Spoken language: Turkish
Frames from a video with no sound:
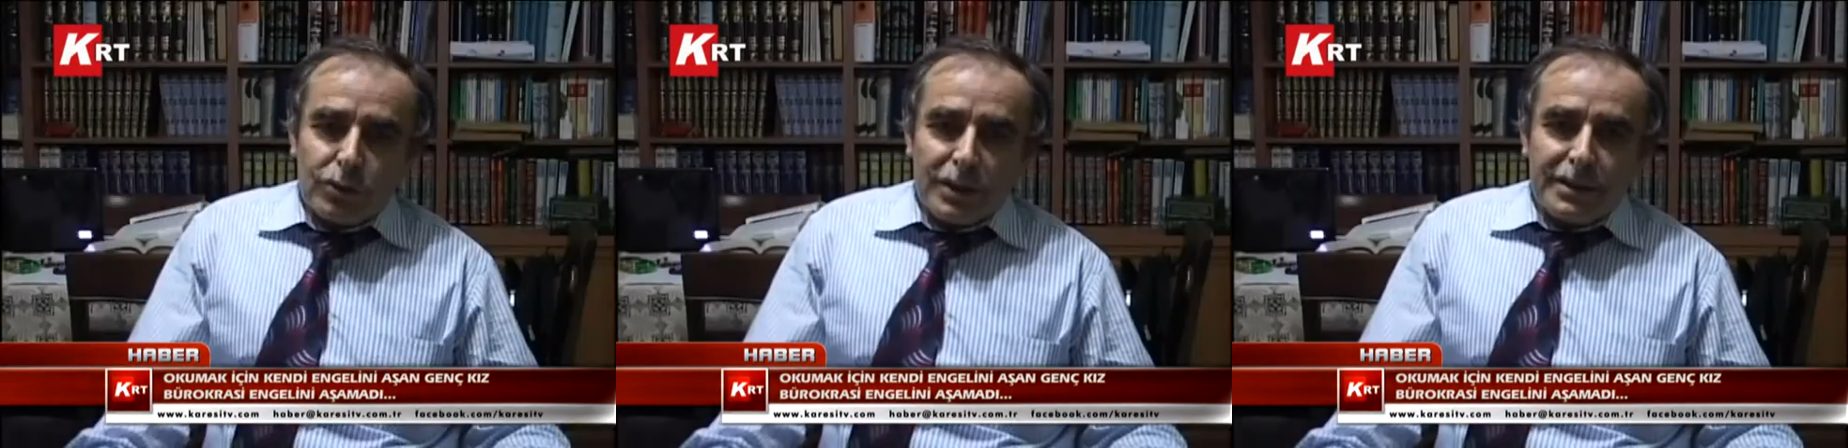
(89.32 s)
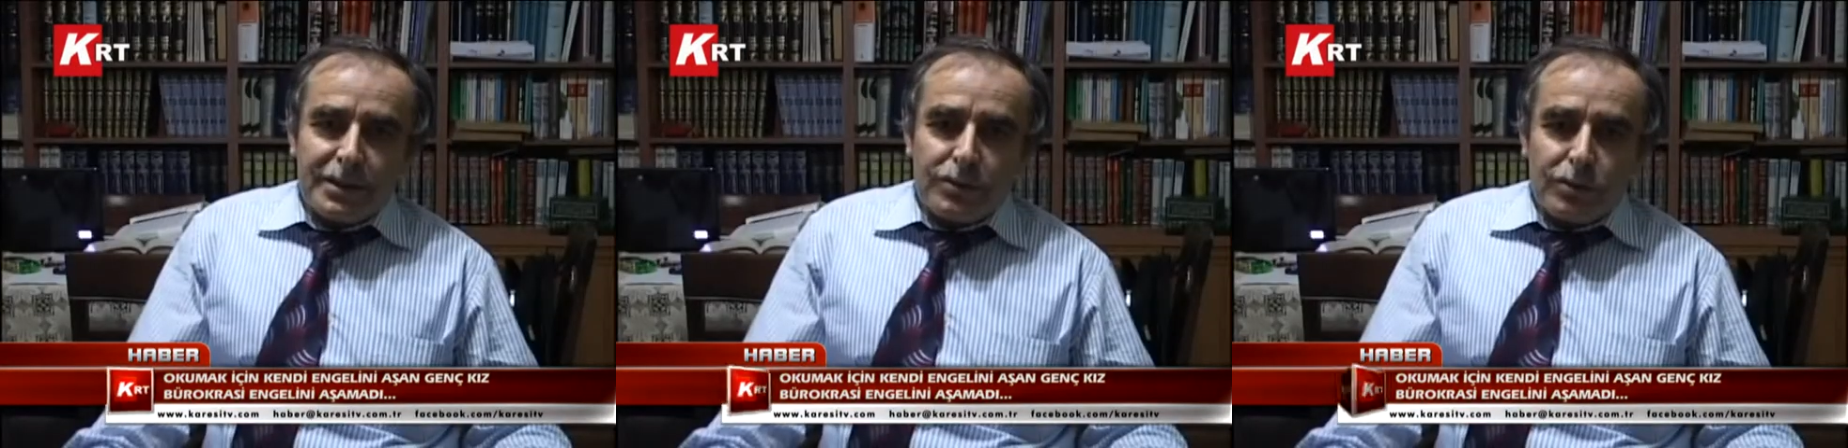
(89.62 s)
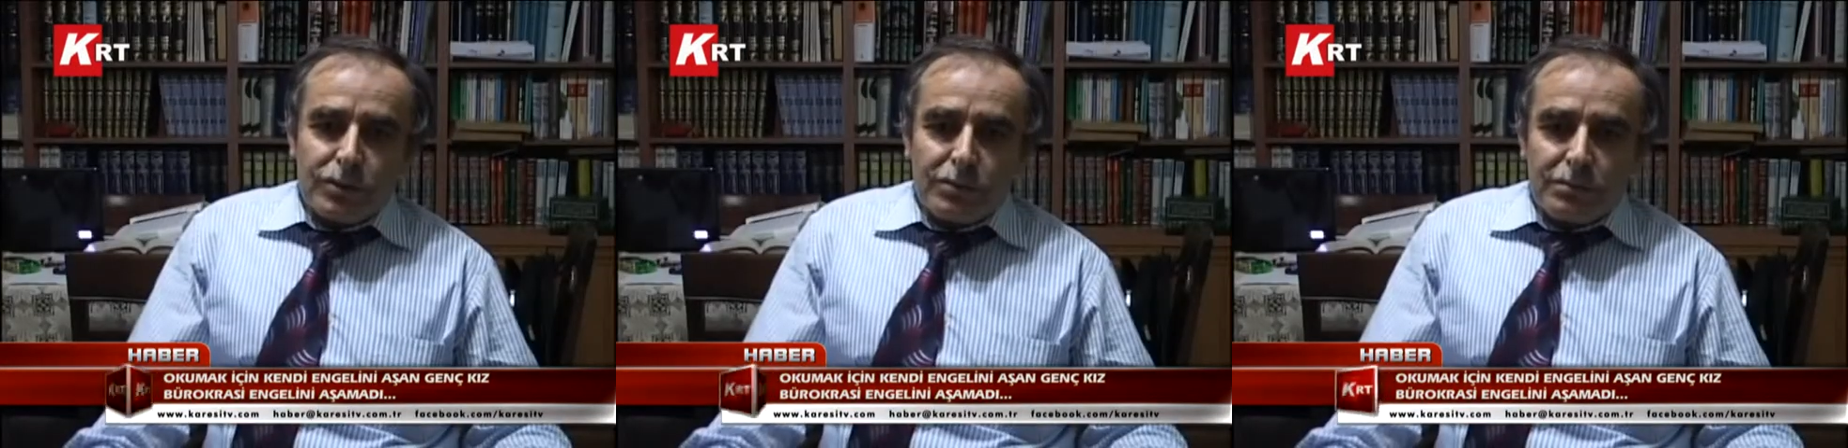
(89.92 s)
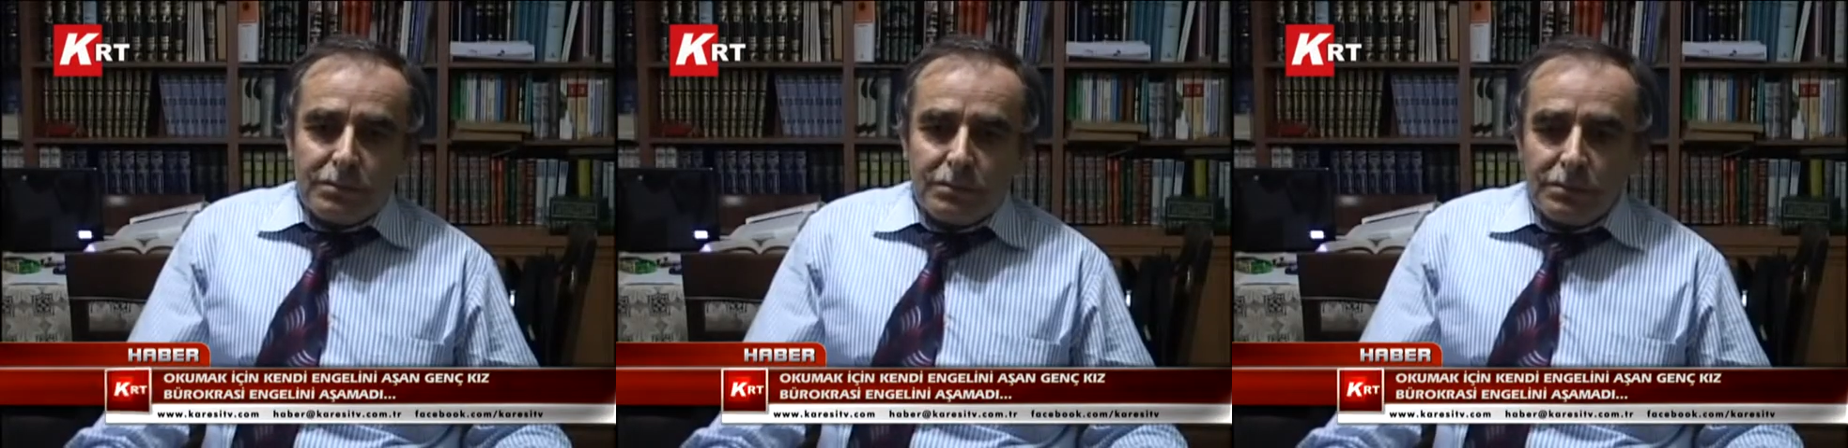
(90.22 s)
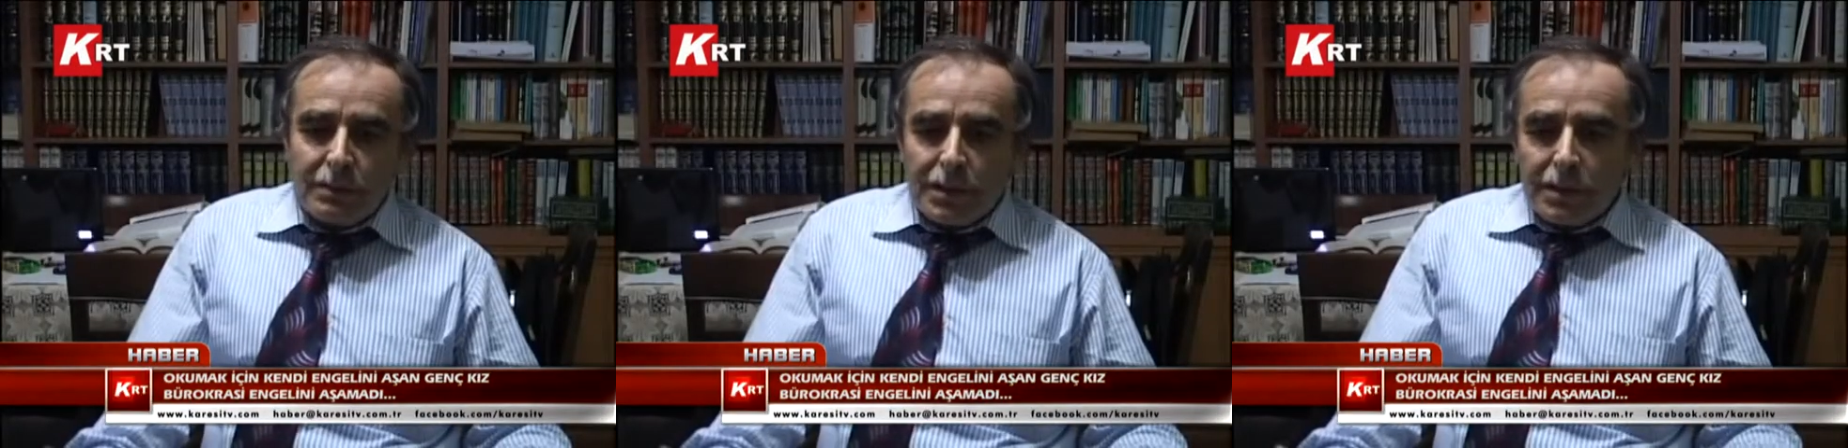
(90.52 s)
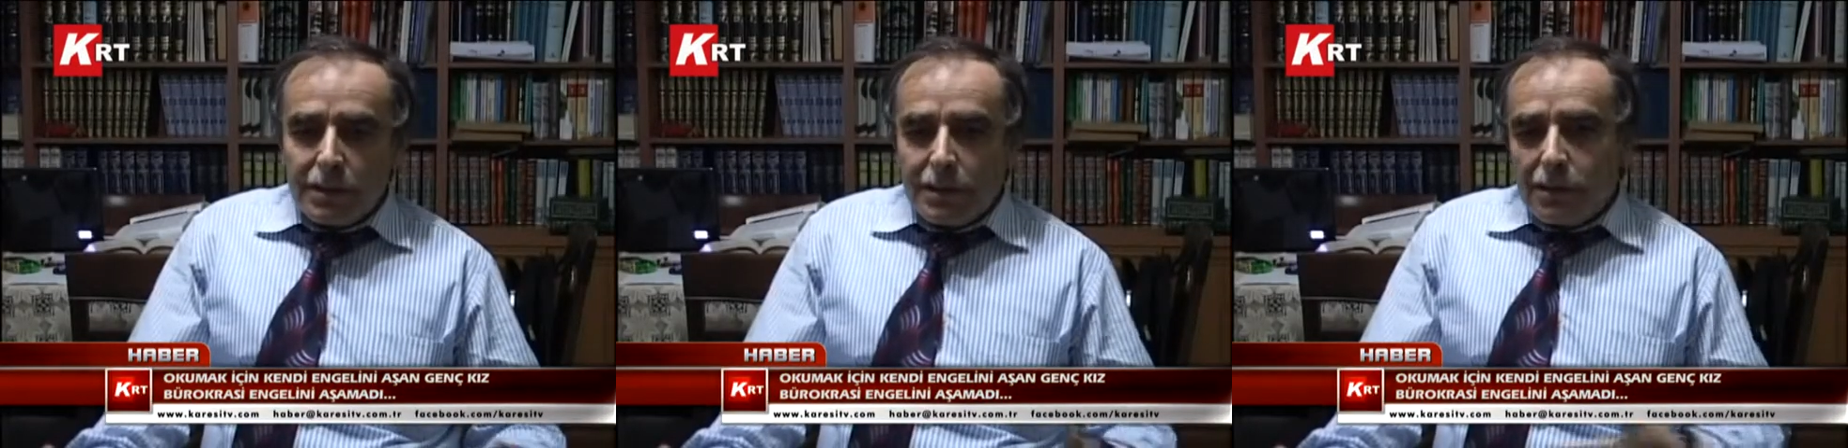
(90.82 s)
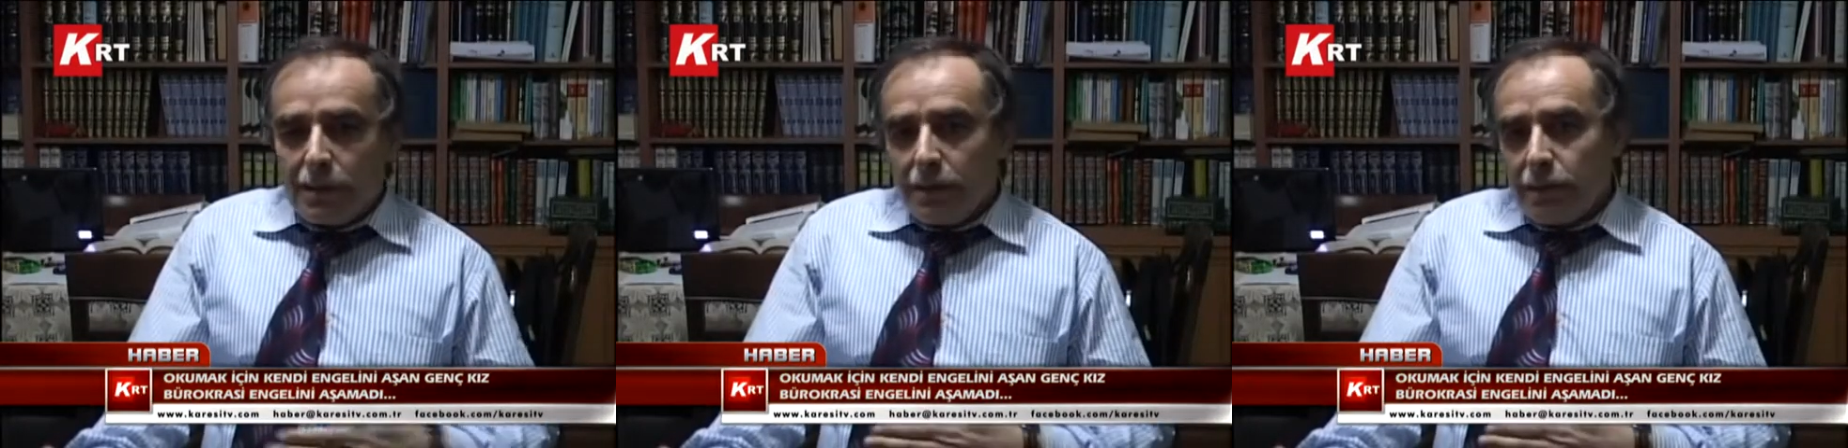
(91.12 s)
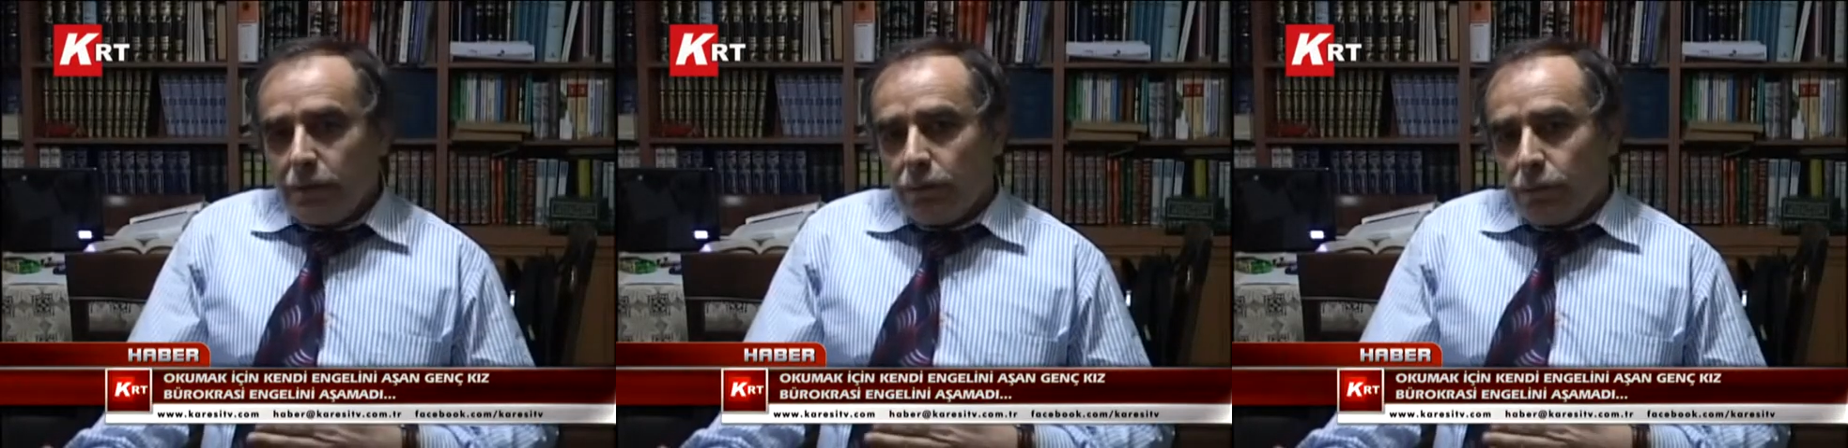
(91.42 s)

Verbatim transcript: Şu anda çocuğum ne